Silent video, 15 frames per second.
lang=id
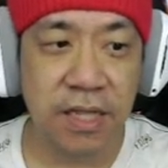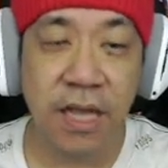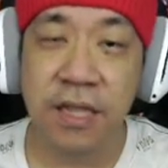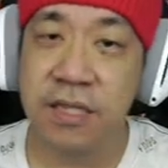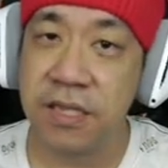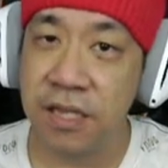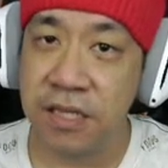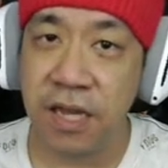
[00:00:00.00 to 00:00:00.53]
lihat
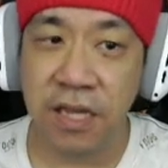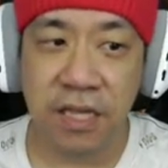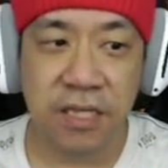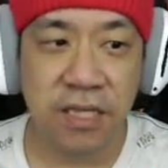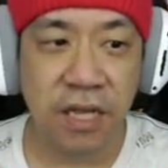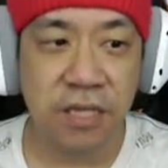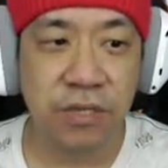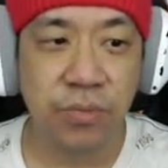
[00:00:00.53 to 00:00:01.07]
saja
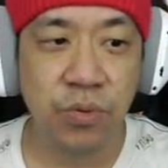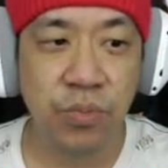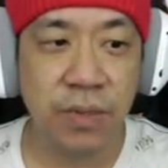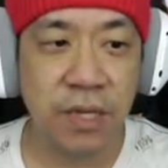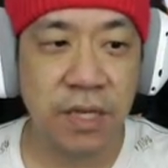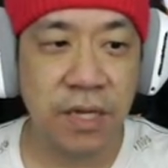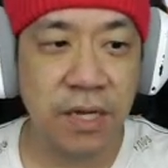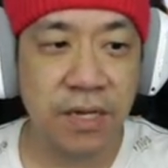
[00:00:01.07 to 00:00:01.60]
kisah
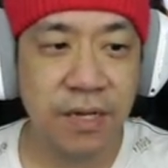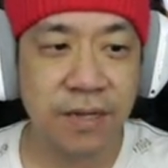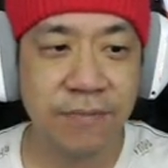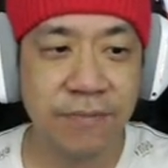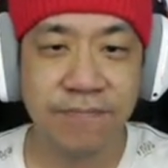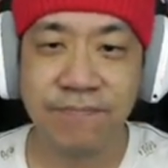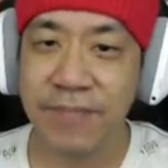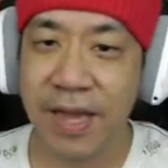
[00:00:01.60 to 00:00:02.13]
sebelumnya ya.
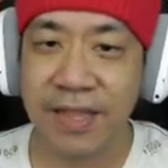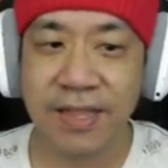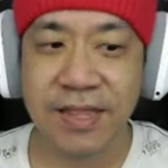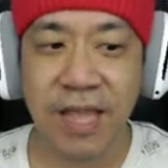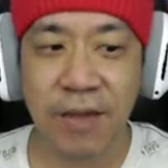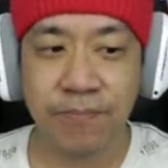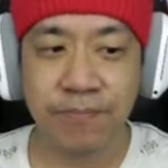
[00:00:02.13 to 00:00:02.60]
Mantap.